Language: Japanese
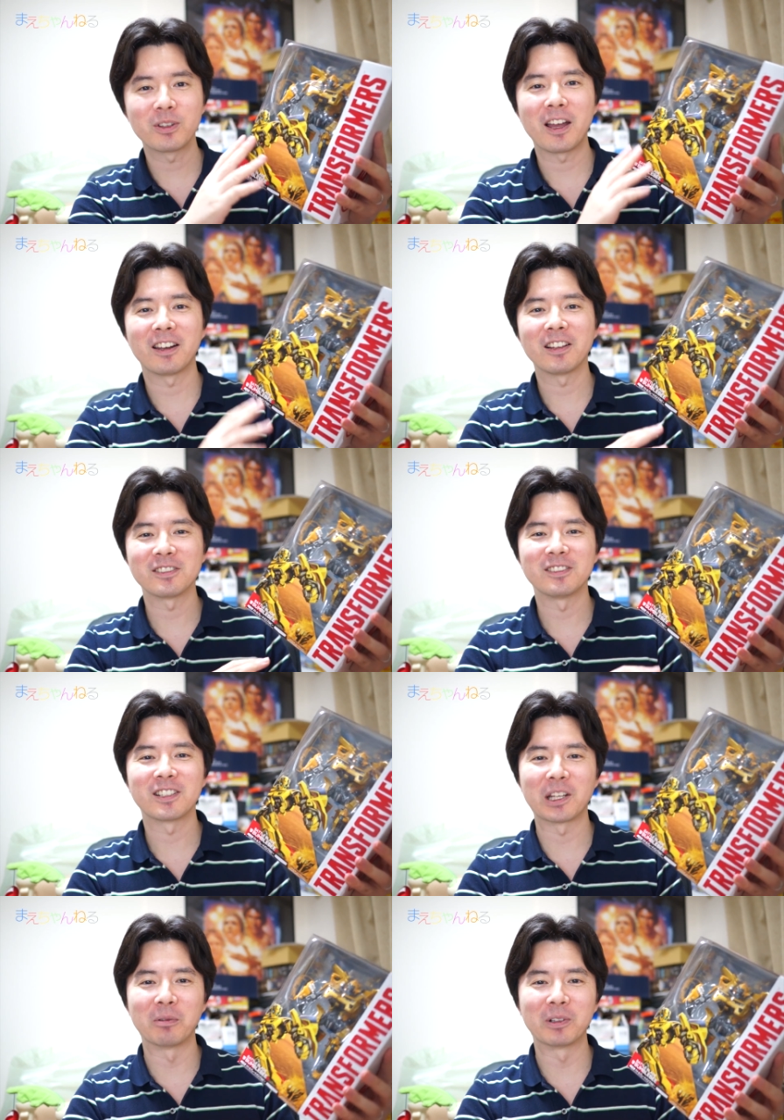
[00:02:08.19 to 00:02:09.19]
で話すんで
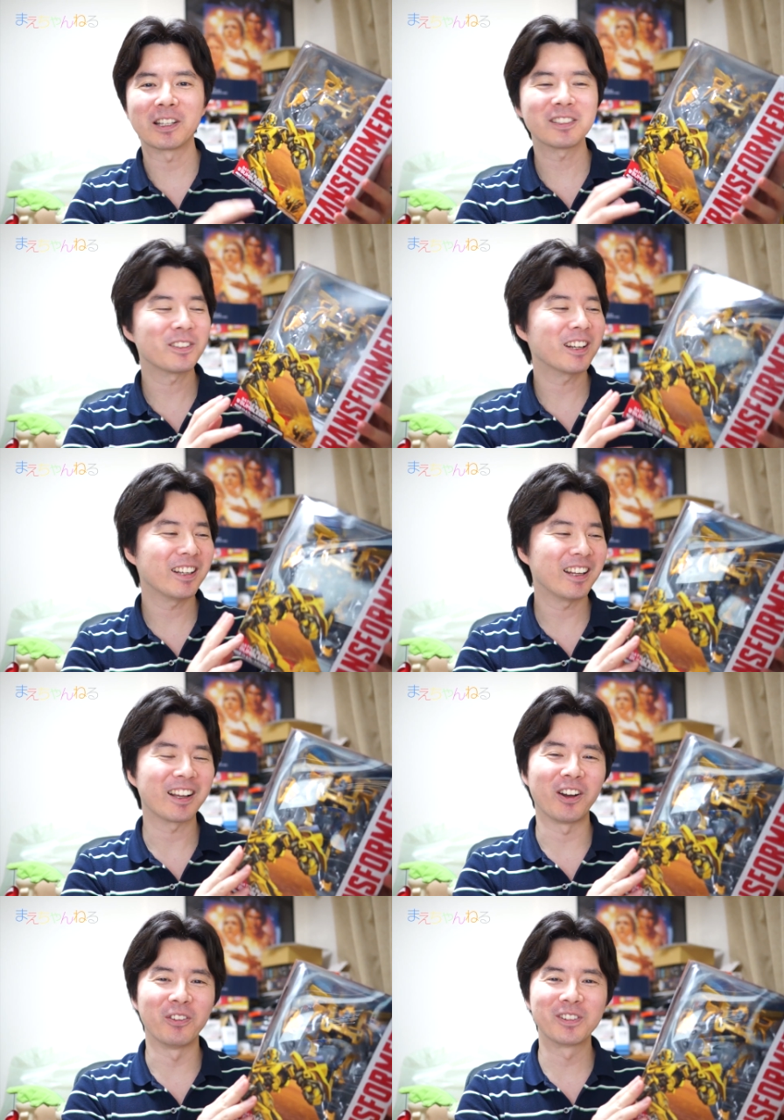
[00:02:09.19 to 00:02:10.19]
すけど、またそれがね、な
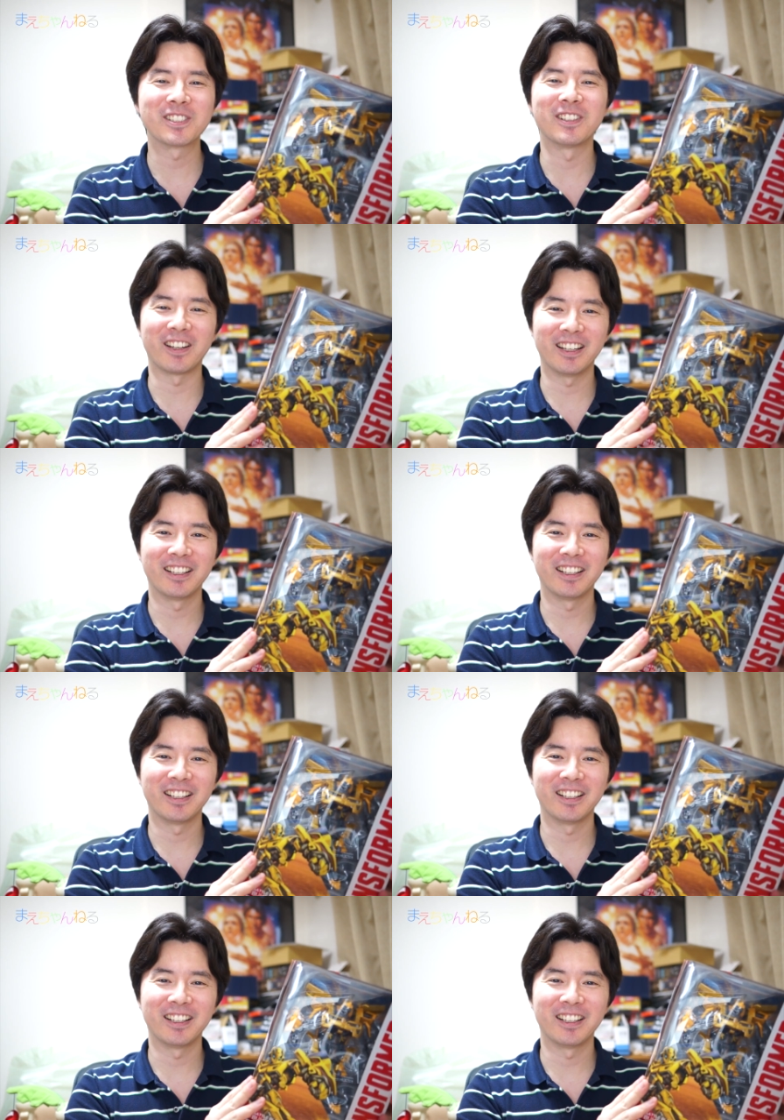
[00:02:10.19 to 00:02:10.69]
んか面白い。